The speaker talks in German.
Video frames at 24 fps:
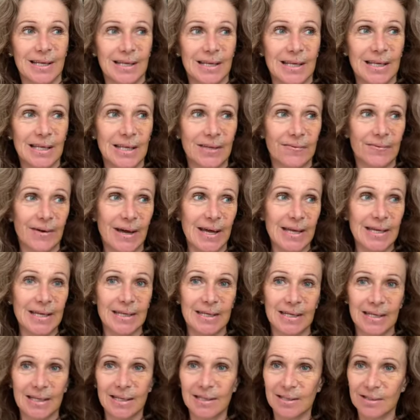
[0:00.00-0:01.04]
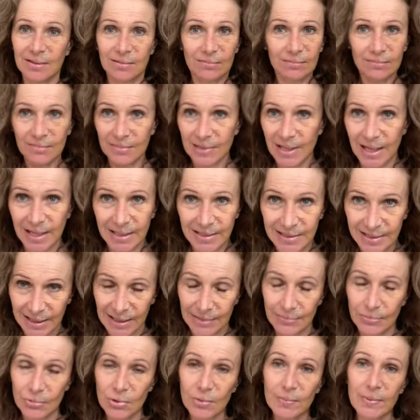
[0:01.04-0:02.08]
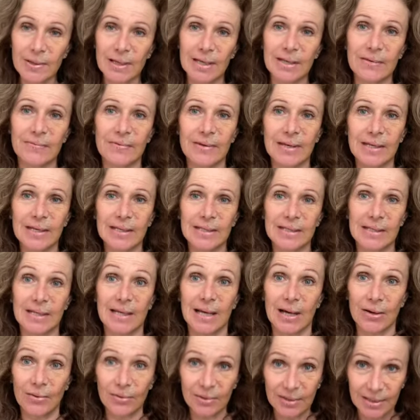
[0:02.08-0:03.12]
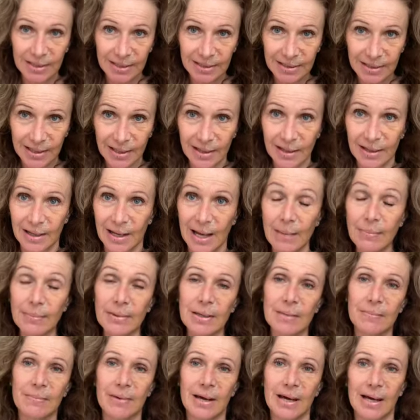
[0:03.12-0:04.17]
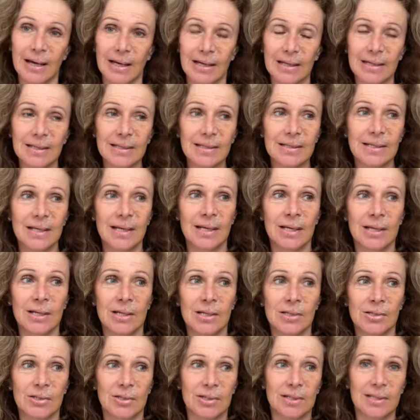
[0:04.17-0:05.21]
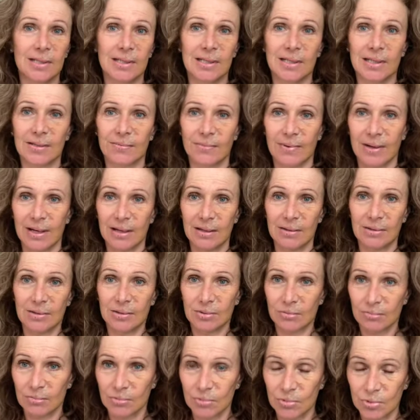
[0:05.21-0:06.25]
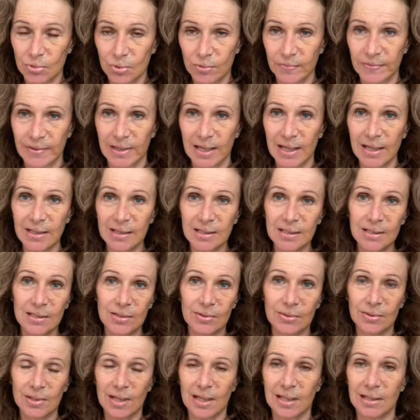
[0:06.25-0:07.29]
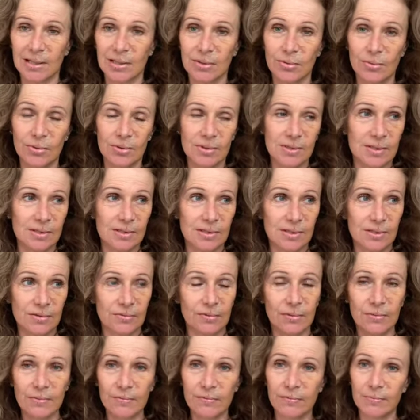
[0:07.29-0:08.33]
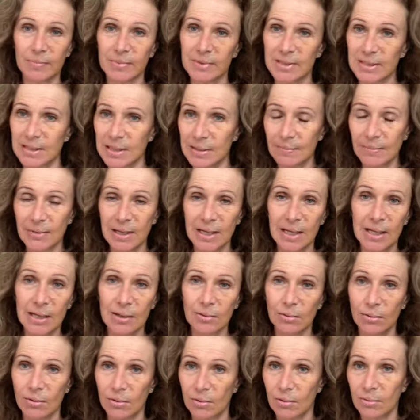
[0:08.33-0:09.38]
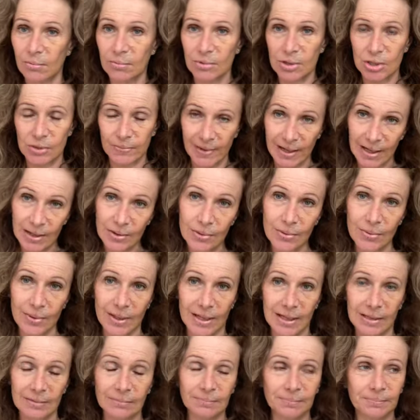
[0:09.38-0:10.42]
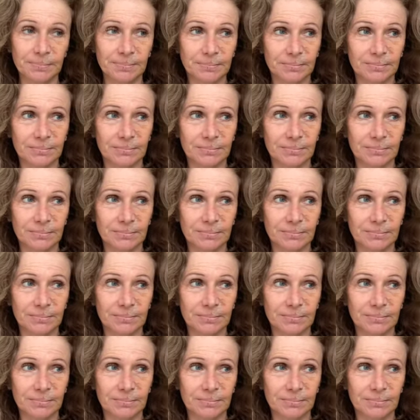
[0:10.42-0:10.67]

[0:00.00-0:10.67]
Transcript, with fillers: ich war ja nicht extrem übergewichtig, auch nicht äh, abgemagert, sondern ich war so wie jetzt und hatte höchstens fünf bis sieben Kilo Schwankungen